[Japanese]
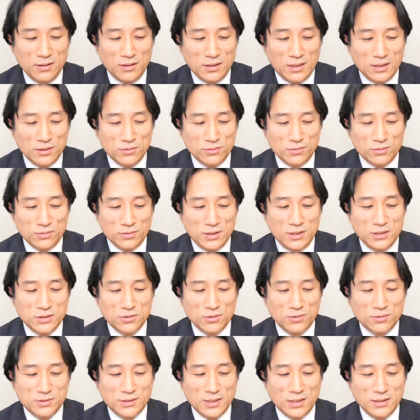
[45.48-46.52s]
あの飲
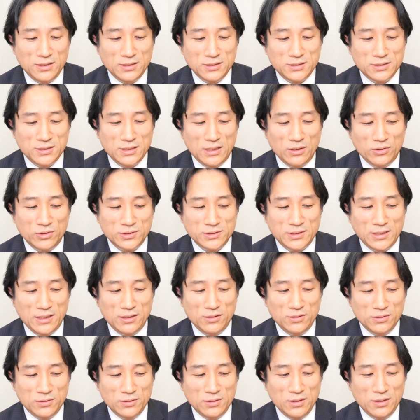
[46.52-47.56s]
食店に仕入れをしてい
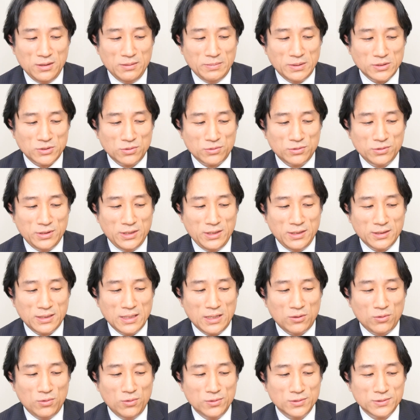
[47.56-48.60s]
る食品
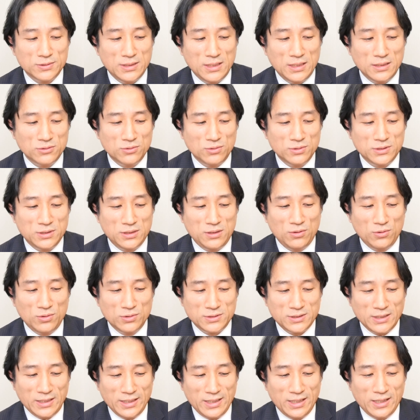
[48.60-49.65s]
加工製造事業
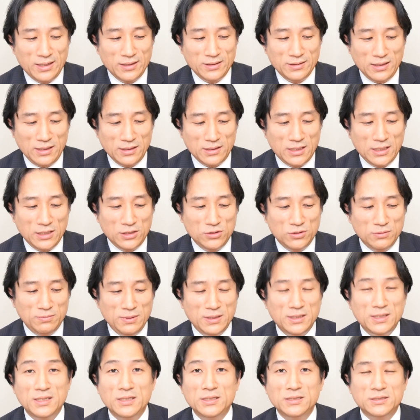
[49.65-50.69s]
者や器具
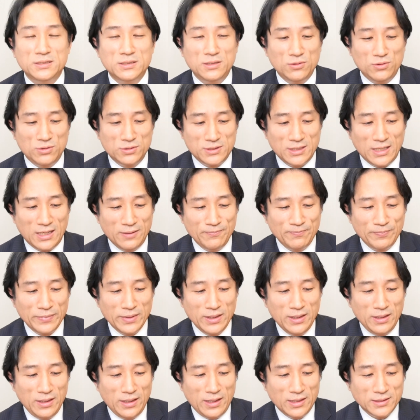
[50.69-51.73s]
備品事業者
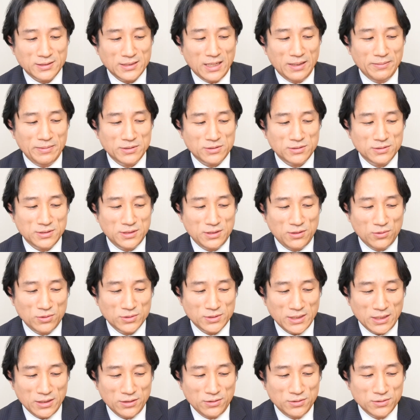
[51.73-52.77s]
サービス事業
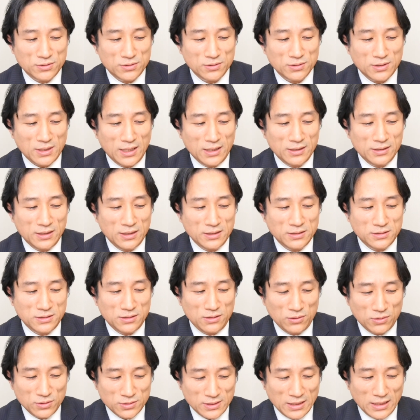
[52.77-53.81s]
者流通関連事
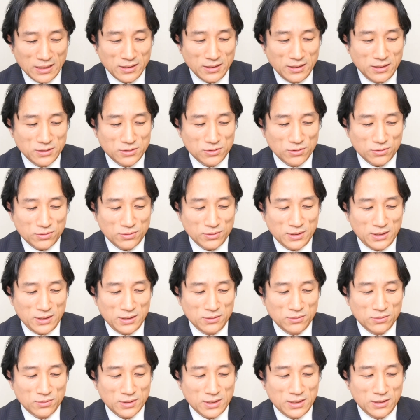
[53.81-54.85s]
業者飲食
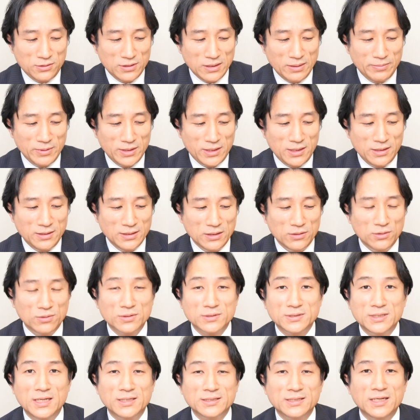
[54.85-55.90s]
品の器具や備品などの
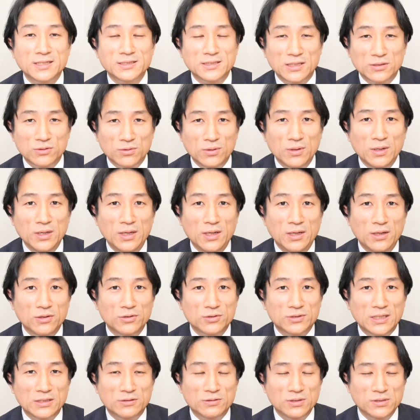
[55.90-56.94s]
生産者といっ
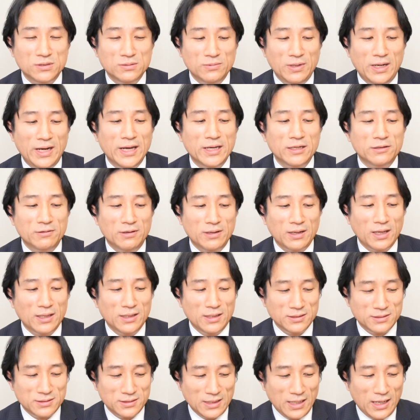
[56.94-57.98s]
た人たちも入るわけ
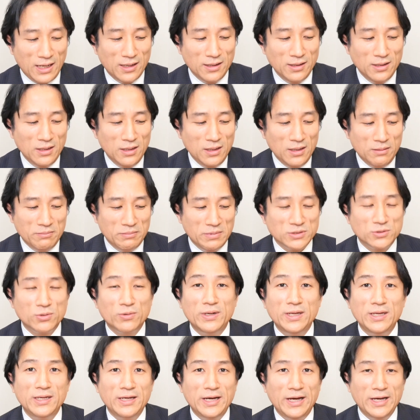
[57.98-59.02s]
ですがそ
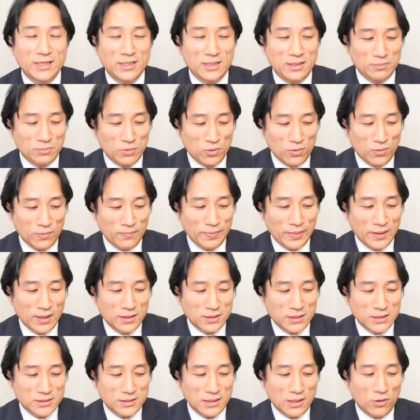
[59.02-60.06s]
れ以外にも
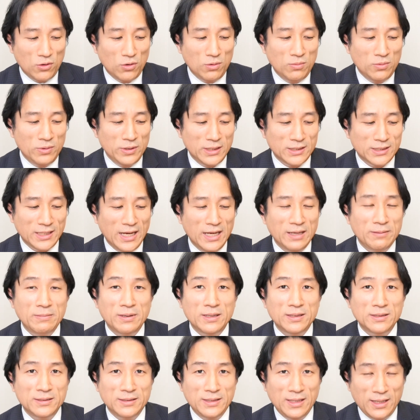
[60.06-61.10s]
実は主に対
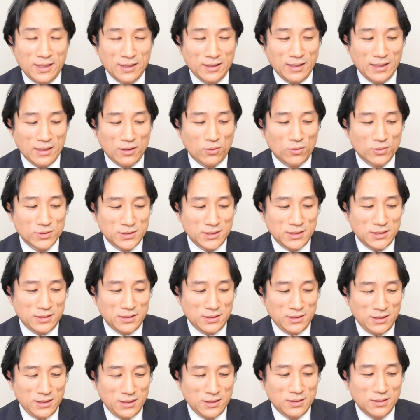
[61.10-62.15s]
面で個
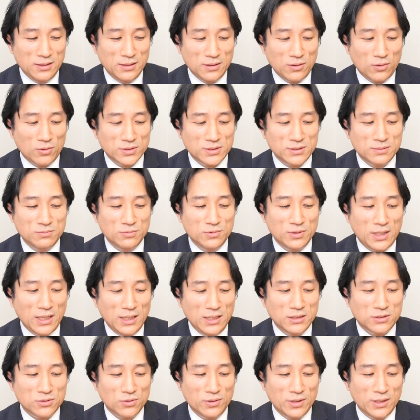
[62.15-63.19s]
人に個人向け
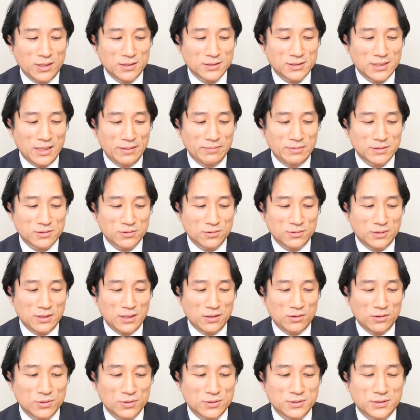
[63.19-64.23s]
に商品サービスを提
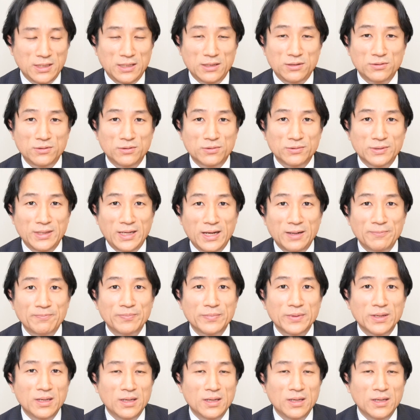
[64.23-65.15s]
しているような、